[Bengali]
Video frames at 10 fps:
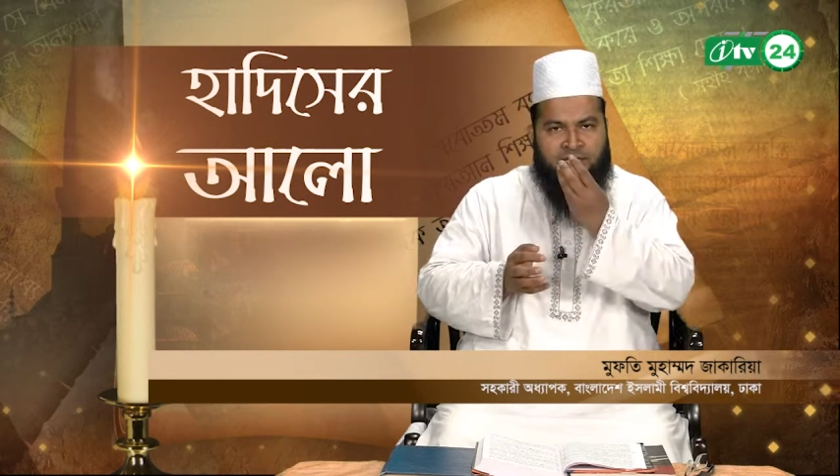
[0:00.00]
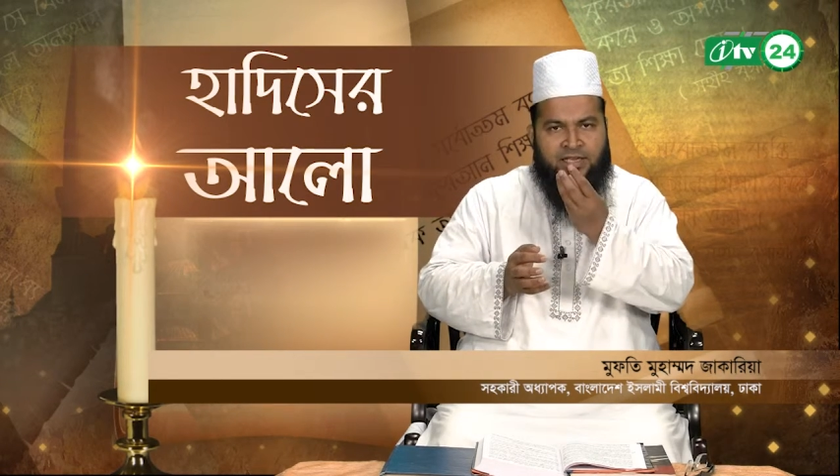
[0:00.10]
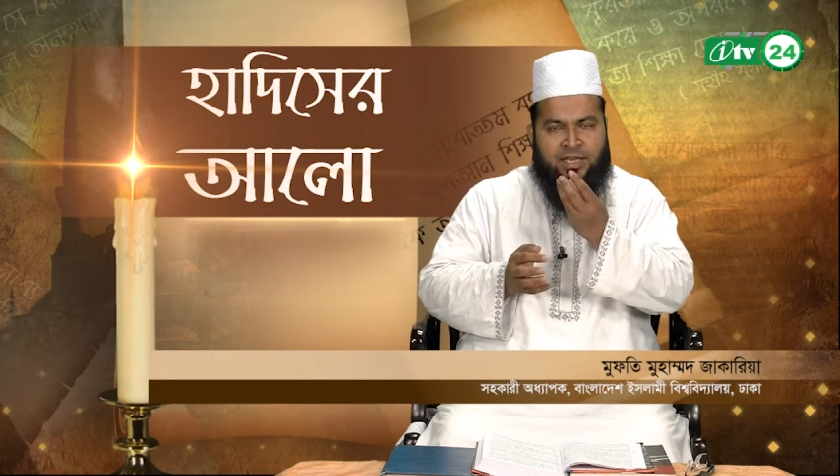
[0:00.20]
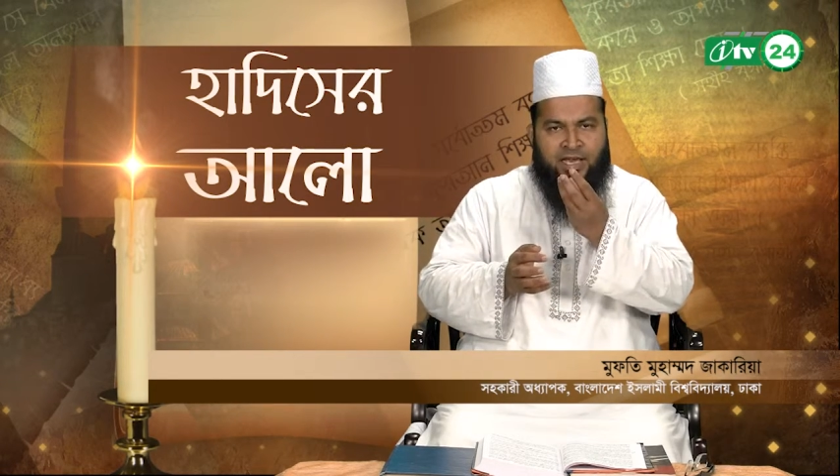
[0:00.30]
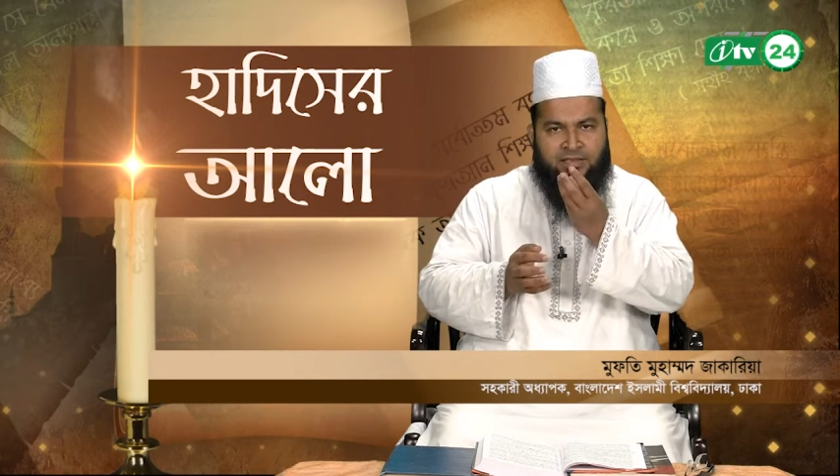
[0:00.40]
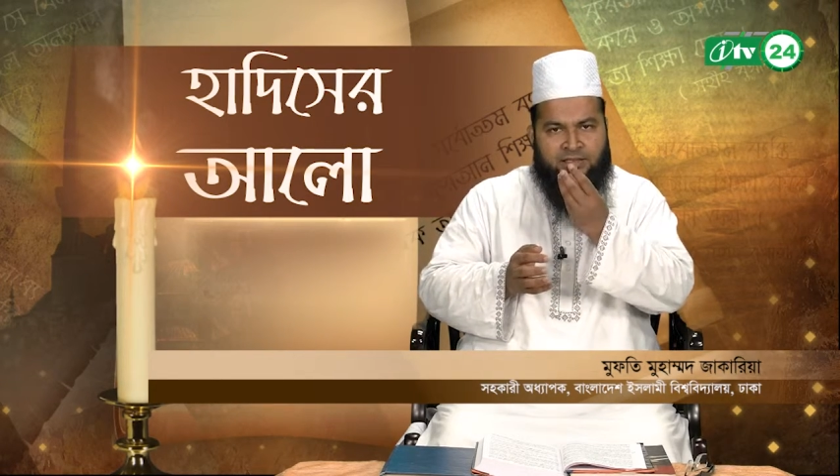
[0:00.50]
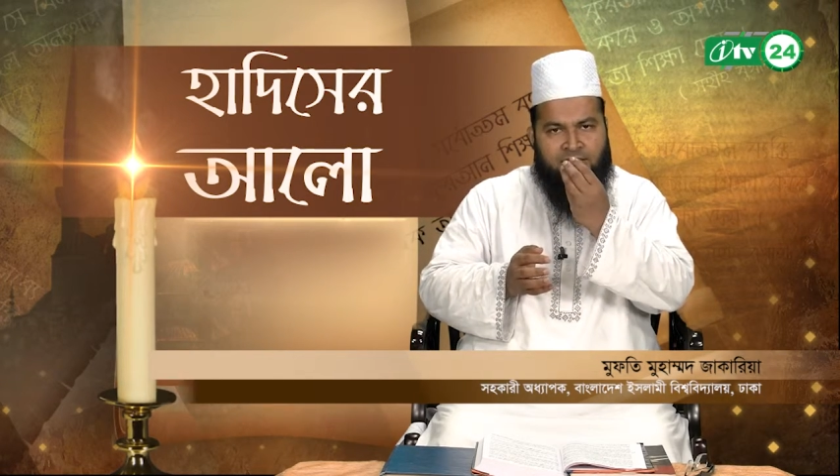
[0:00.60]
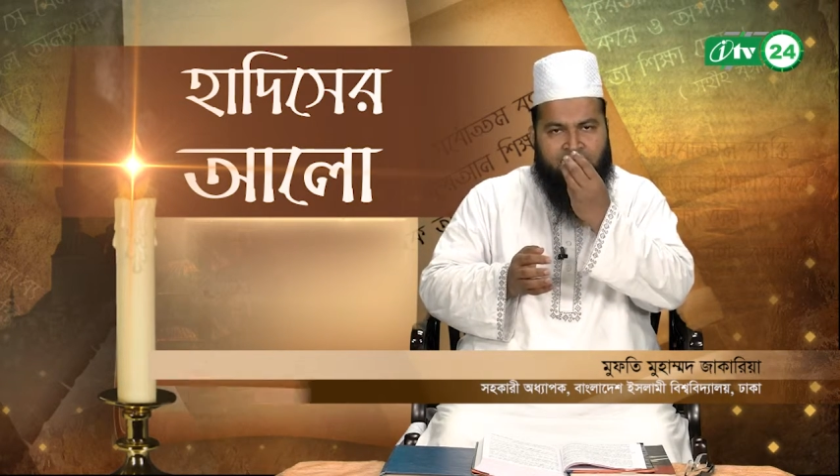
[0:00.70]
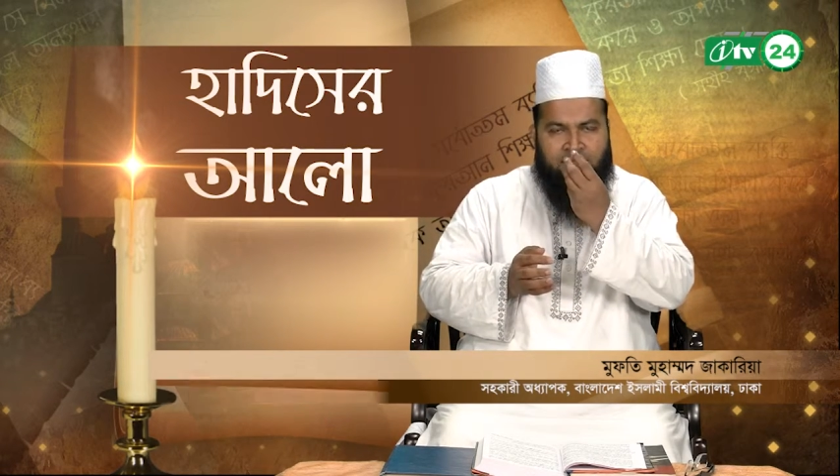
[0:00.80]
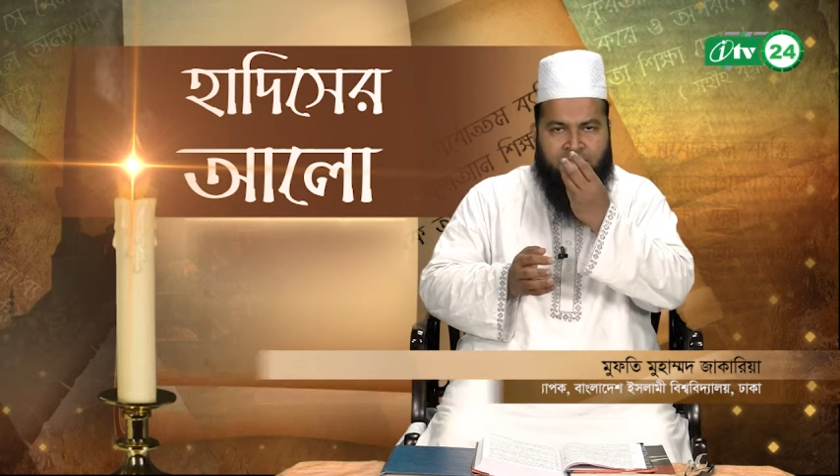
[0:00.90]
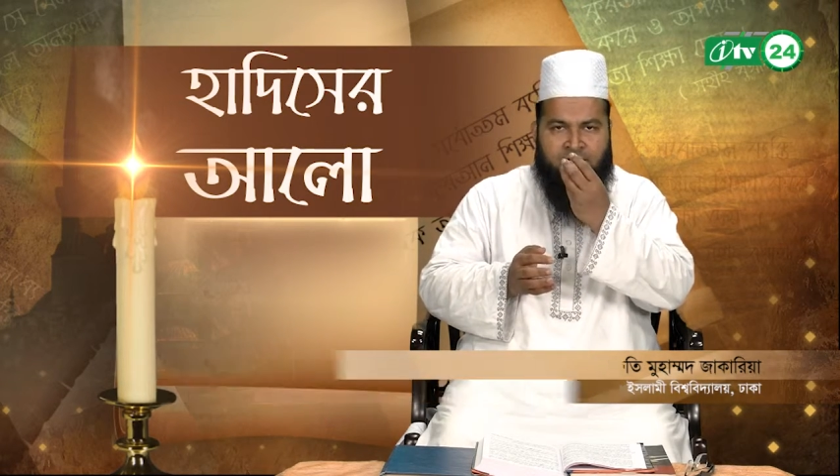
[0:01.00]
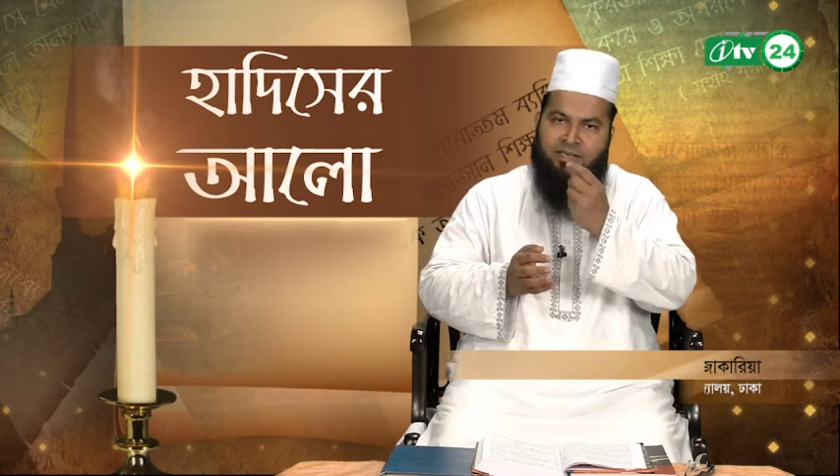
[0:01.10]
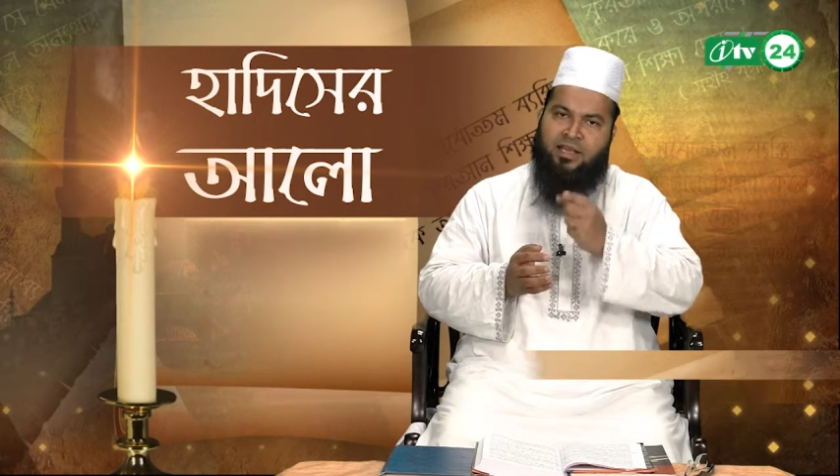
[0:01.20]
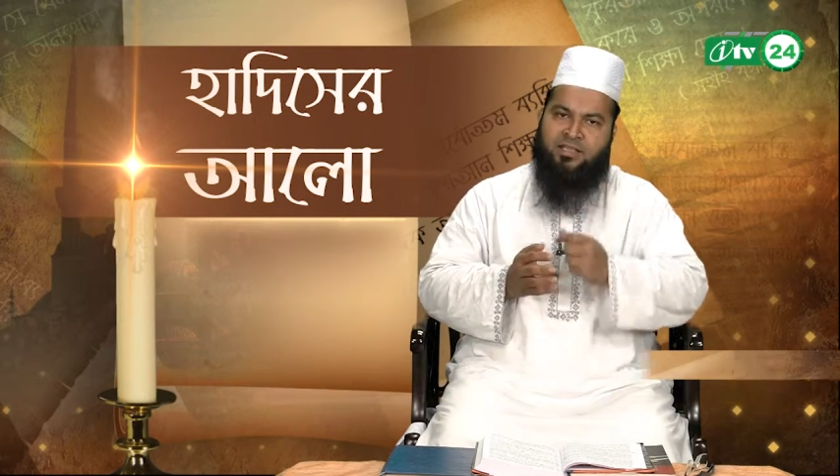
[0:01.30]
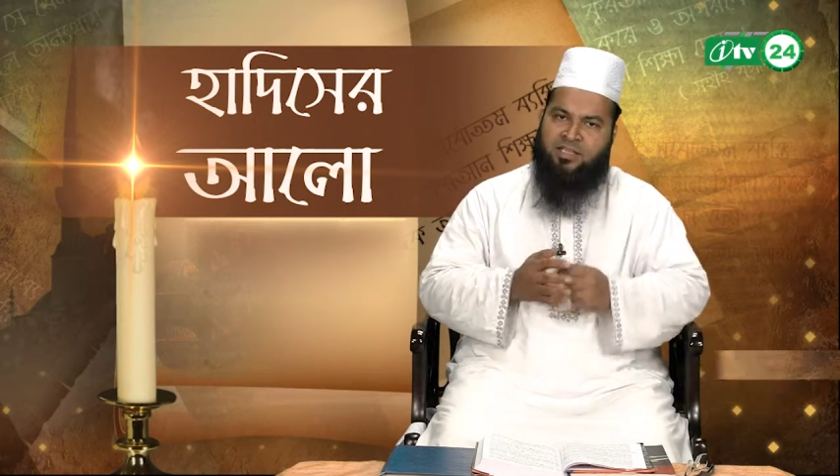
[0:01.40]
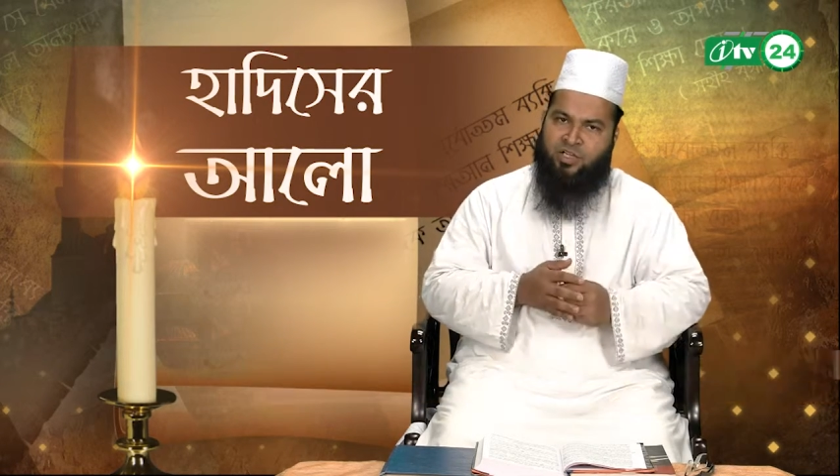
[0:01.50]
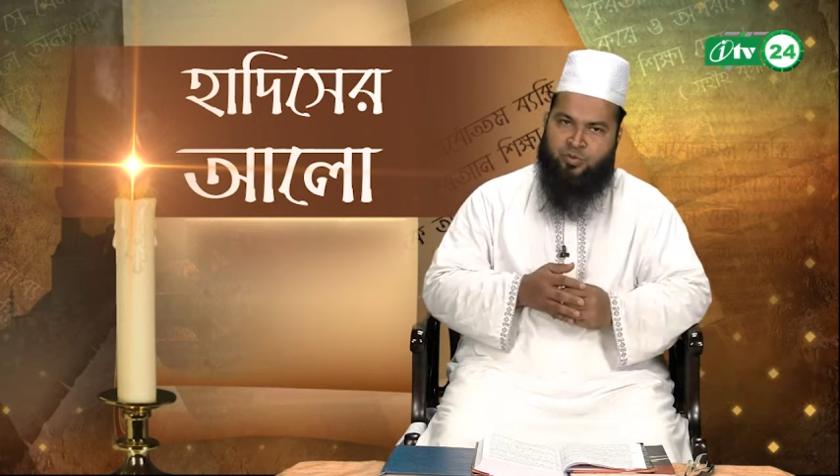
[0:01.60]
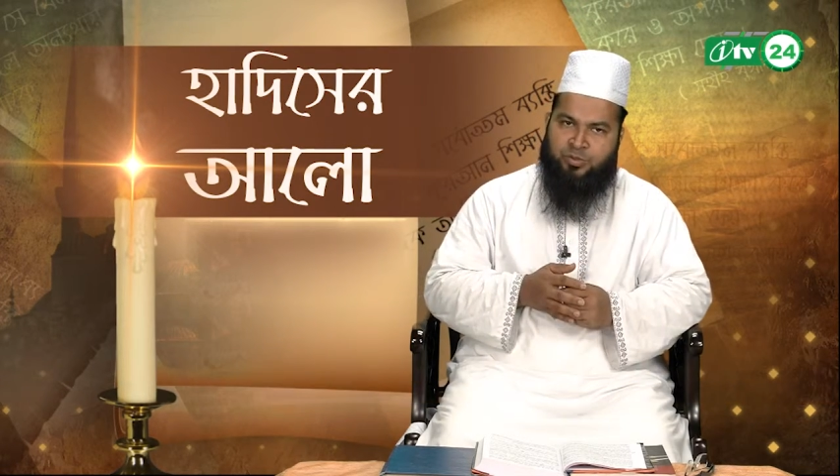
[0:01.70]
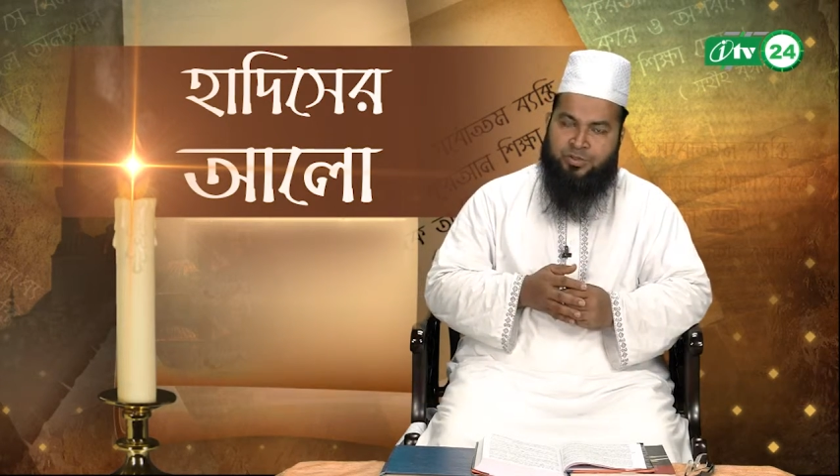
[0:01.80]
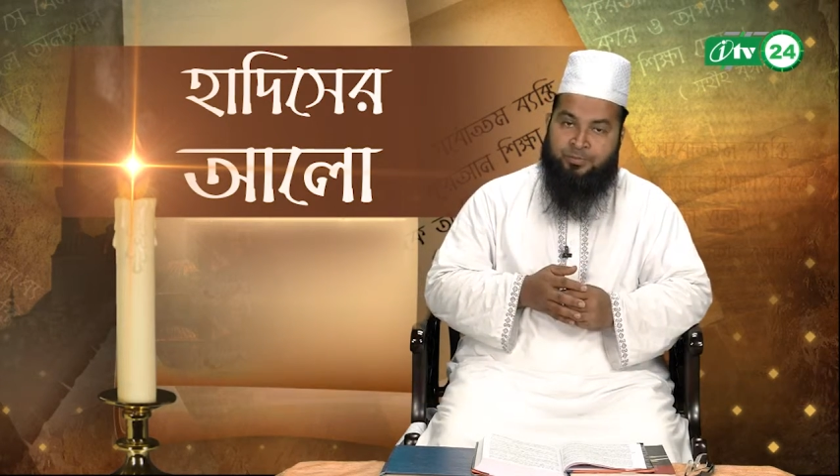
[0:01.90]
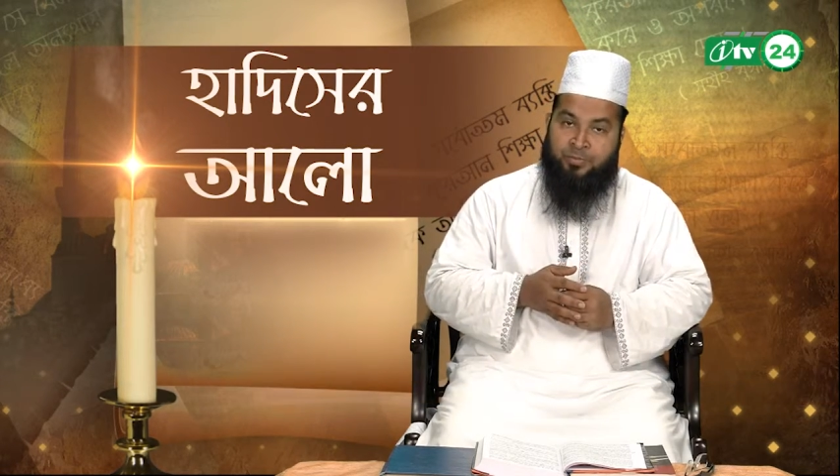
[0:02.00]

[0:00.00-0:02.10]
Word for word: এই হাত দিয়ে নাড়াচাড়া করি